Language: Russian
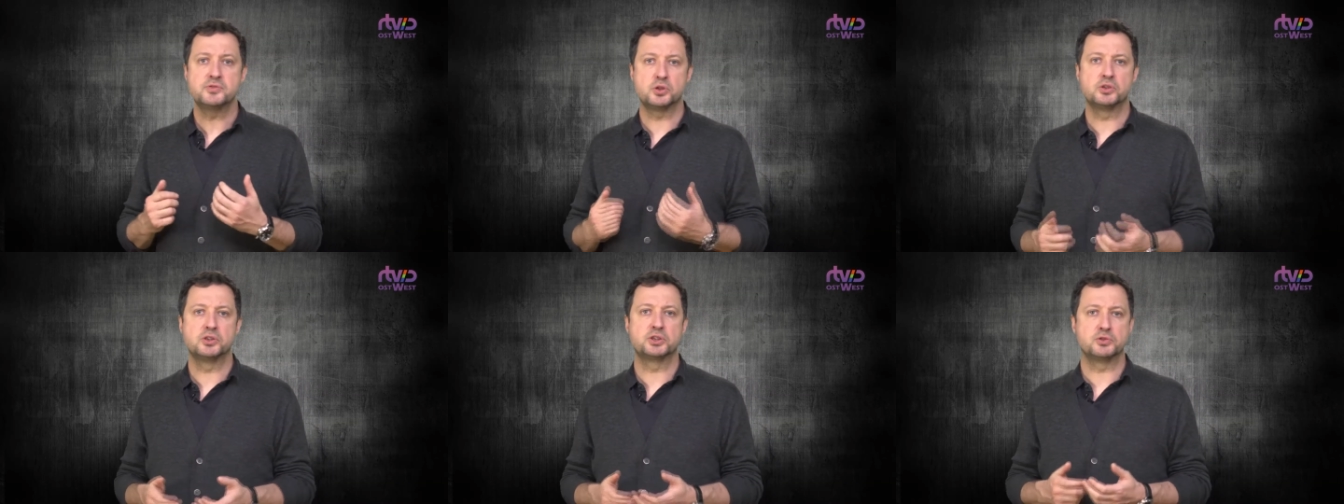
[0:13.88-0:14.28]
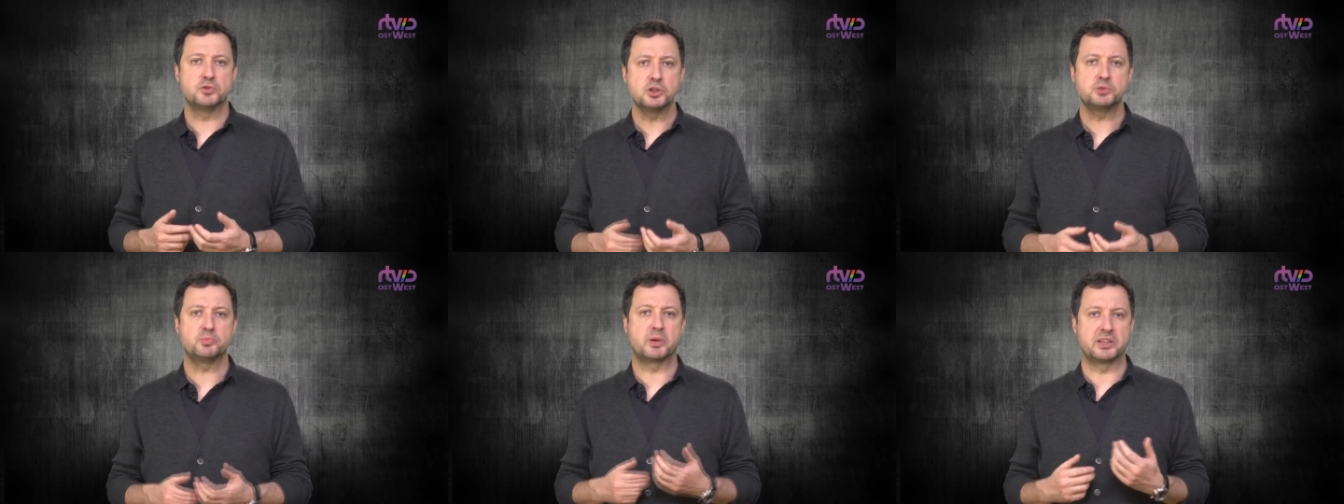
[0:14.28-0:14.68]
все
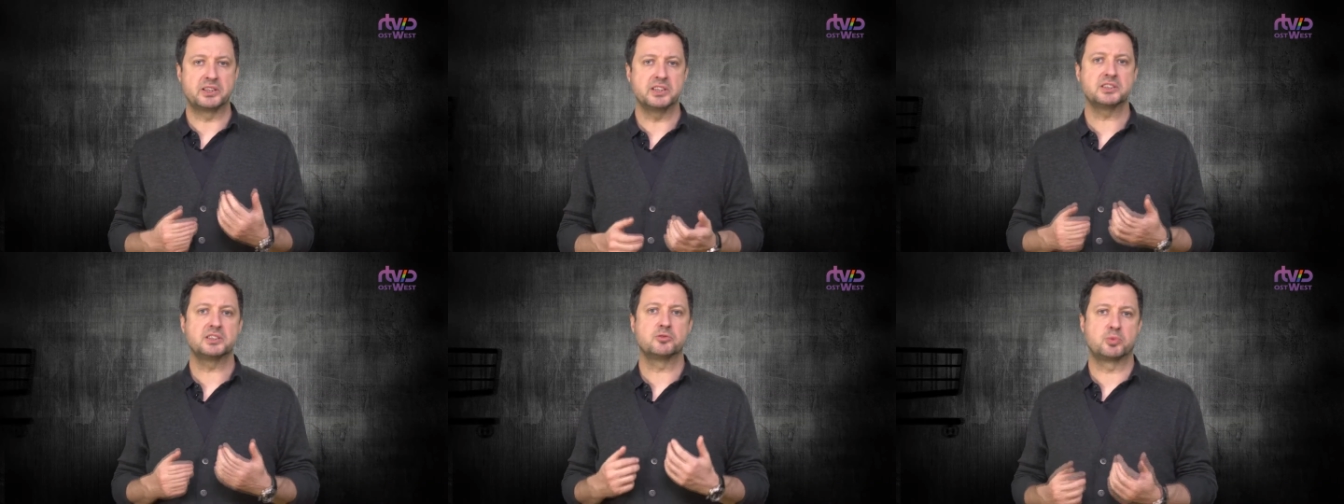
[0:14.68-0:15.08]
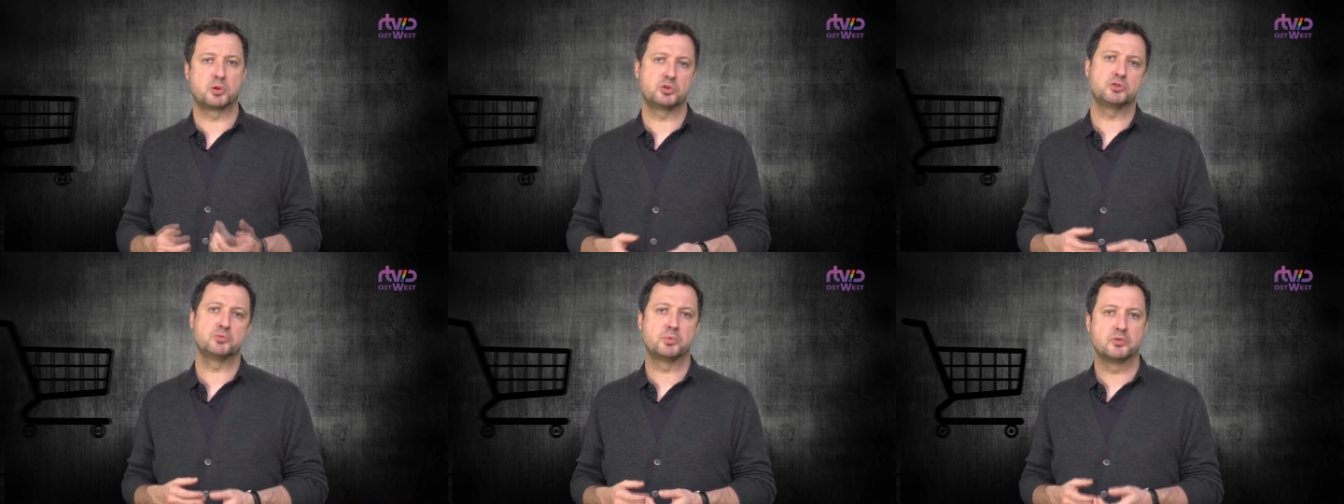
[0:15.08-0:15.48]
началось с протестов
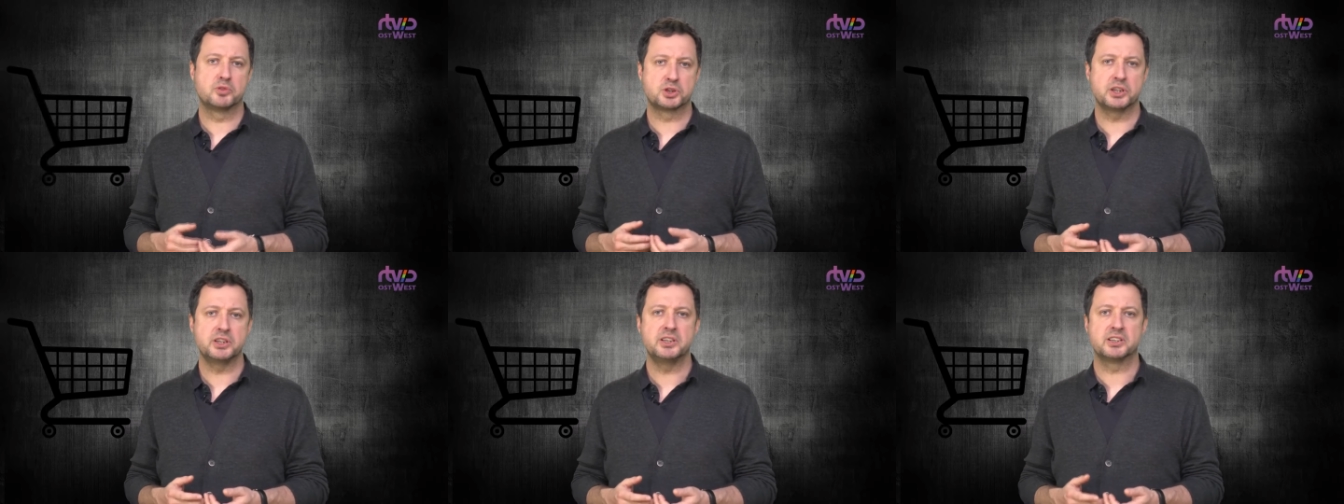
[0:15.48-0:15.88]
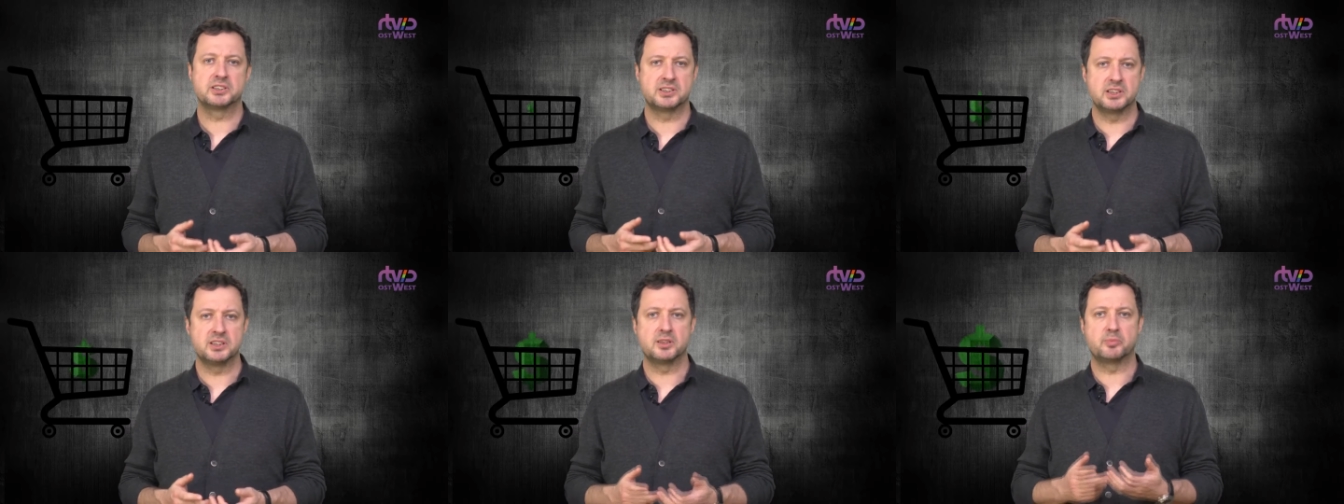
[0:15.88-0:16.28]
против повышения
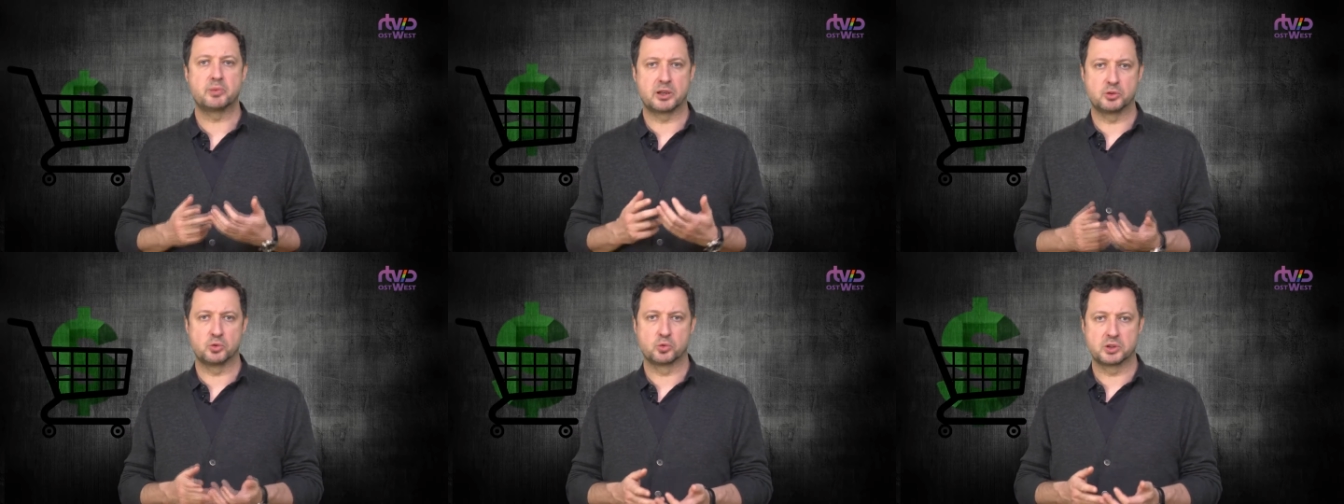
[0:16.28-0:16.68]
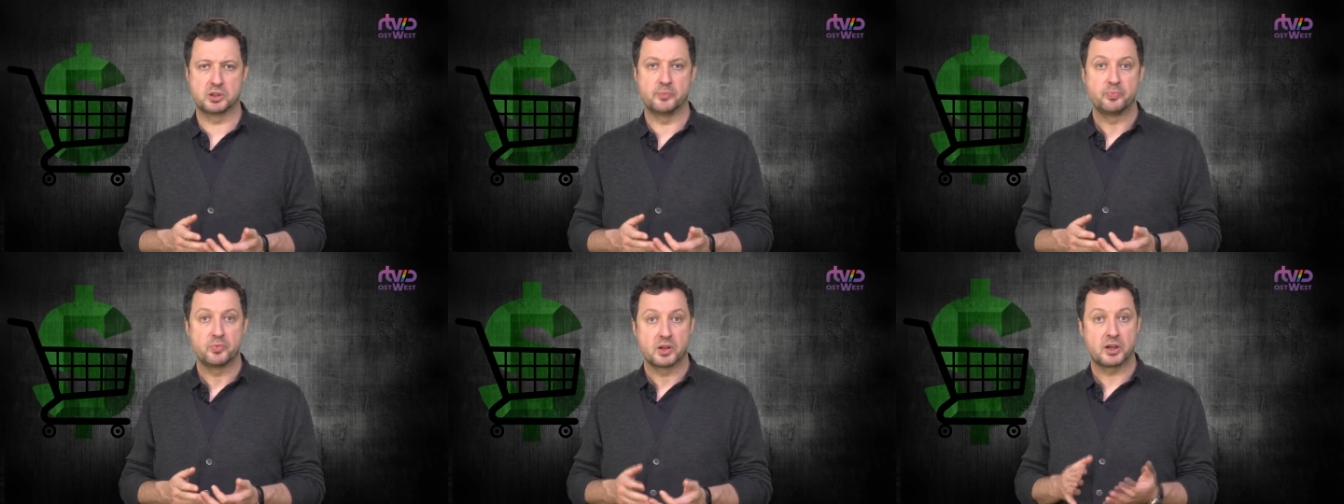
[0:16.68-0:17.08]
цен на продукты,